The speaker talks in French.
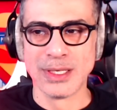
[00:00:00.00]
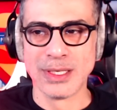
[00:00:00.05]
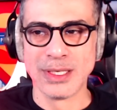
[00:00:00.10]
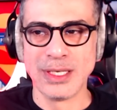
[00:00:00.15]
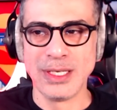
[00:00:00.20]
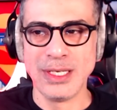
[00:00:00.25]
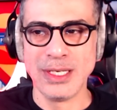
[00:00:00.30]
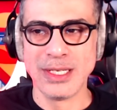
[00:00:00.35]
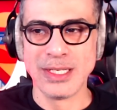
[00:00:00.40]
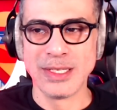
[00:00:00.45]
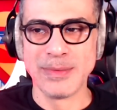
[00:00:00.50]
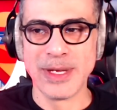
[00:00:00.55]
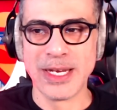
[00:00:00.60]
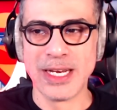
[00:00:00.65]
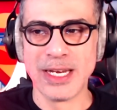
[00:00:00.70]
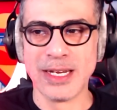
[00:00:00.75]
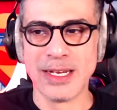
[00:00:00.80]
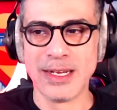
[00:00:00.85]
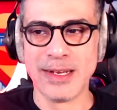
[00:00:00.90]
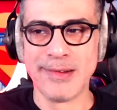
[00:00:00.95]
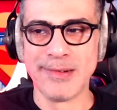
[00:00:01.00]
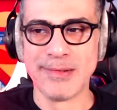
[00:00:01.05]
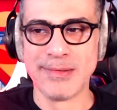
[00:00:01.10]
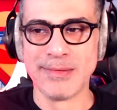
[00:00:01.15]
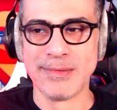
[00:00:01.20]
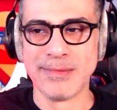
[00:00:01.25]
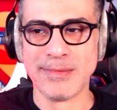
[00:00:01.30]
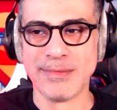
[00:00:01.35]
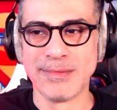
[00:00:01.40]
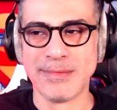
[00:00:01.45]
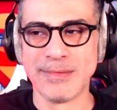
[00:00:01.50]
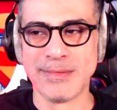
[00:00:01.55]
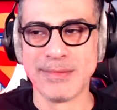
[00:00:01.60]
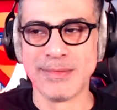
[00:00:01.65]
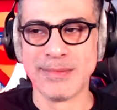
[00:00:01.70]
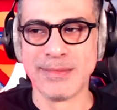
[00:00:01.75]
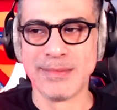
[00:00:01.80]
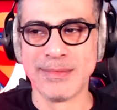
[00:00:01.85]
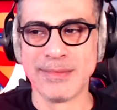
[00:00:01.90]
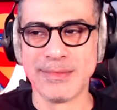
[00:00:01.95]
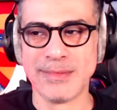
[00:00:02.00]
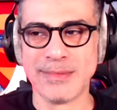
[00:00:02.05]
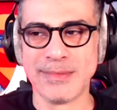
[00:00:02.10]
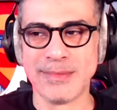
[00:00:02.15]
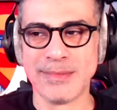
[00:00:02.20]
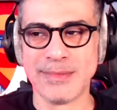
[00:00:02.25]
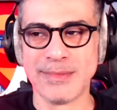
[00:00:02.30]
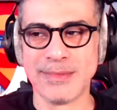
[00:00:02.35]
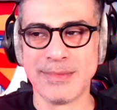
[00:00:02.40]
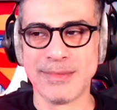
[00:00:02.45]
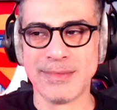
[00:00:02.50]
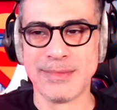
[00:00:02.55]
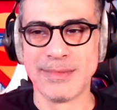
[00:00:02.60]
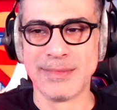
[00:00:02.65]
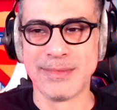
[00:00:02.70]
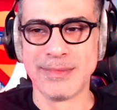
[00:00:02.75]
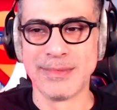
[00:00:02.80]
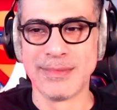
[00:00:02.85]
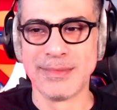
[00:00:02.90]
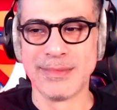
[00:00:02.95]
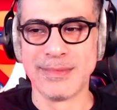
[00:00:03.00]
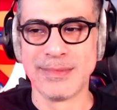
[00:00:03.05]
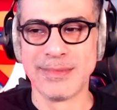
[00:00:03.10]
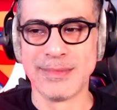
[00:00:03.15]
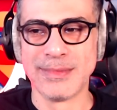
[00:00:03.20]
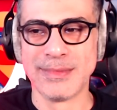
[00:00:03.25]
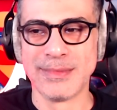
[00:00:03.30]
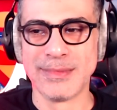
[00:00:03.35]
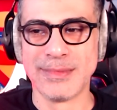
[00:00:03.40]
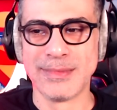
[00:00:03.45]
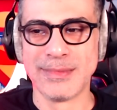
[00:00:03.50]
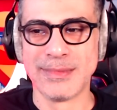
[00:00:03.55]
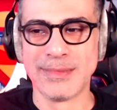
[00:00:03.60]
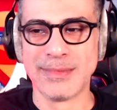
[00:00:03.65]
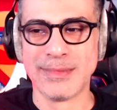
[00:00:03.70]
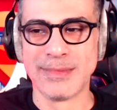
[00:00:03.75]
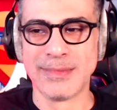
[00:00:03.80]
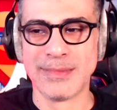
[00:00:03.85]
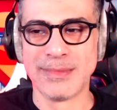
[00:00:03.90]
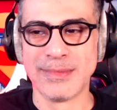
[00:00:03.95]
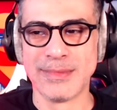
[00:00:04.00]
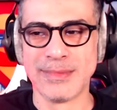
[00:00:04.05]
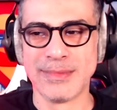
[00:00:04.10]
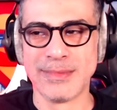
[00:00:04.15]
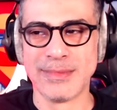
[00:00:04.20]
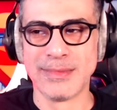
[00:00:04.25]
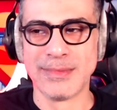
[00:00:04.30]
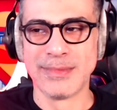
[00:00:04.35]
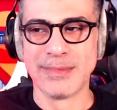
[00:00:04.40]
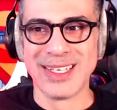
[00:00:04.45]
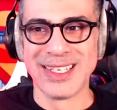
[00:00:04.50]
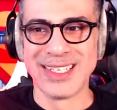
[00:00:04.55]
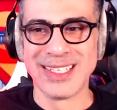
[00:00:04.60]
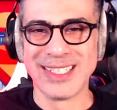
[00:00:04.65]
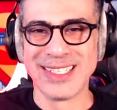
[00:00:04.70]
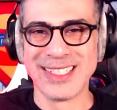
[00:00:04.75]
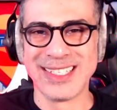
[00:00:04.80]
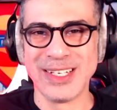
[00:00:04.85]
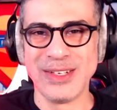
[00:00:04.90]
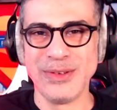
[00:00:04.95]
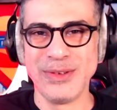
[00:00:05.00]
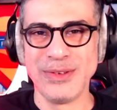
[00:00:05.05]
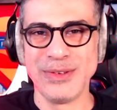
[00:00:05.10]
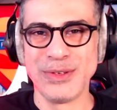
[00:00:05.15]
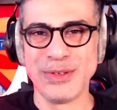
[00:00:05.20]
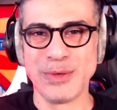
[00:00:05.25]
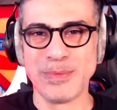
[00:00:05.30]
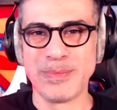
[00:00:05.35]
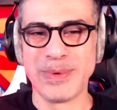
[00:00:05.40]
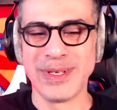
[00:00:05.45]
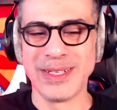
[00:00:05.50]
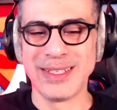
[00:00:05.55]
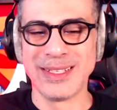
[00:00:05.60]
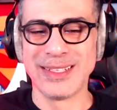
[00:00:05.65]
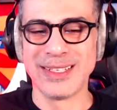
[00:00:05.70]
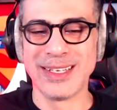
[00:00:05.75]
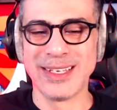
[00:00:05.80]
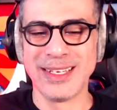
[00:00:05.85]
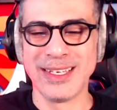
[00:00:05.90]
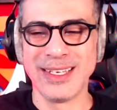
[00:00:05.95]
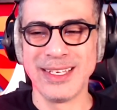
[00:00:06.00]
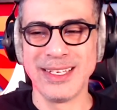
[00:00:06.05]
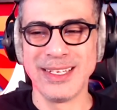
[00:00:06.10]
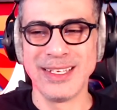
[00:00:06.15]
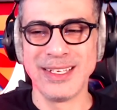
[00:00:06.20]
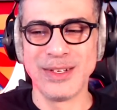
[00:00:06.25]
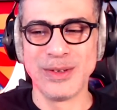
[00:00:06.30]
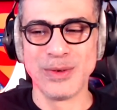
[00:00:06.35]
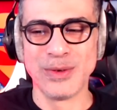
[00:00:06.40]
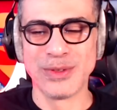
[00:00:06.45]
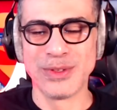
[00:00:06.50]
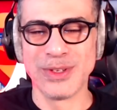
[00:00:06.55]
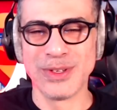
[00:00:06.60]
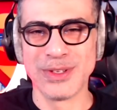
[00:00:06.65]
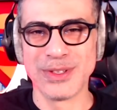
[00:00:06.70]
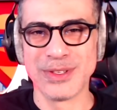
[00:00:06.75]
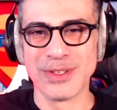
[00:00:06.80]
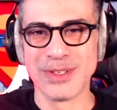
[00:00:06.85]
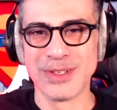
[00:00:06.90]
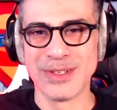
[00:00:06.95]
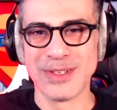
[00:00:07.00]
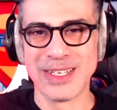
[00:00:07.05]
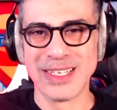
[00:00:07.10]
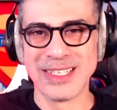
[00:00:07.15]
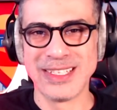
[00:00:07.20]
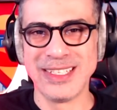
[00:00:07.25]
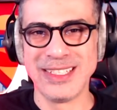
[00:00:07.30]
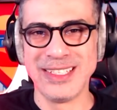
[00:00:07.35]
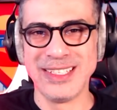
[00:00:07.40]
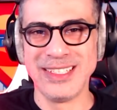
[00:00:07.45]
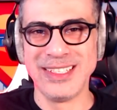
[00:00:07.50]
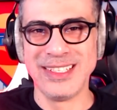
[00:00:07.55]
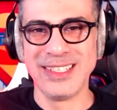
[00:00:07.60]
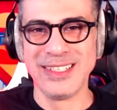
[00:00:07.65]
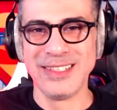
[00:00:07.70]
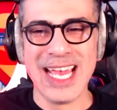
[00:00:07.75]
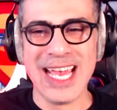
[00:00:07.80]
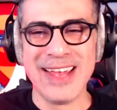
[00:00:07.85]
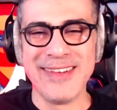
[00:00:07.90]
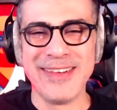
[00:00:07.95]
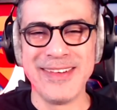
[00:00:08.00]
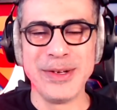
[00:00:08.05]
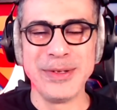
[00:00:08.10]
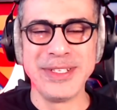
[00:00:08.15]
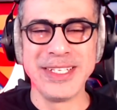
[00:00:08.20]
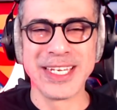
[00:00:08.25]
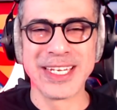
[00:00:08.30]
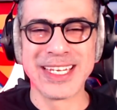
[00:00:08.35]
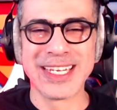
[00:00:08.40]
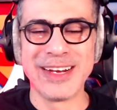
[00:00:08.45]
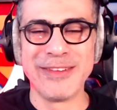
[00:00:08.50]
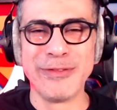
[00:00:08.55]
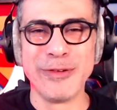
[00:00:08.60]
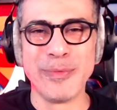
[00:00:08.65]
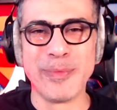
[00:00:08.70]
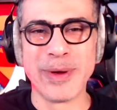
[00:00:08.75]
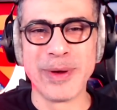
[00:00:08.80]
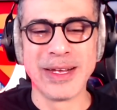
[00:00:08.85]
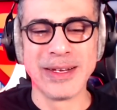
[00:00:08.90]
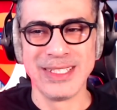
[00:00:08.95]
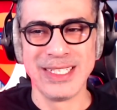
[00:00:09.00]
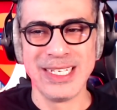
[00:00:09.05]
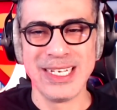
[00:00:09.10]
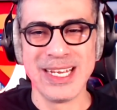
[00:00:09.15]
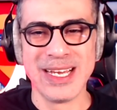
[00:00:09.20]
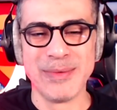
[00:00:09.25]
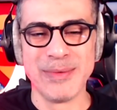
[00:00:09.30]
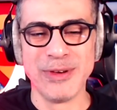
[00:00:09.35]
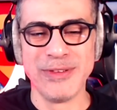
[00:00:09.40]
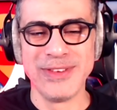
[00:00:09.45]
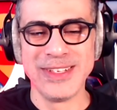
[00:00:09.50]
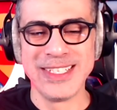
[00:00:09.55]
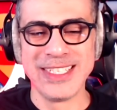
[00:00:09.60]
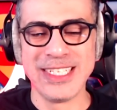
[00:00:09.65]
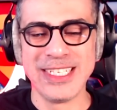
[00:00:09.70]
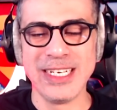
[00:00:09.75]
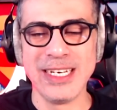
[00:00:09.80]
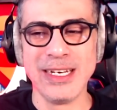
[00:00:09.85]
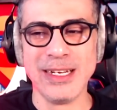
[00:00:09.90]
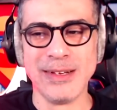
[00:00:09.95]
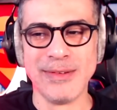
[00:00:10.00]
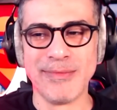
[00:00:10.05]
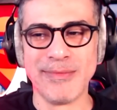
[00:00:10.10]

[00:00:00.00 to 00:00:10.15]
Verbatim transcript: Qui est ce mec là Salut euh, Chérie, tu te souviens de Jesse Pinkman euh, Salut, je suis pas très contente à cette idée. Elle va lui dire qu'elle veut pas. Il a un mauvais style.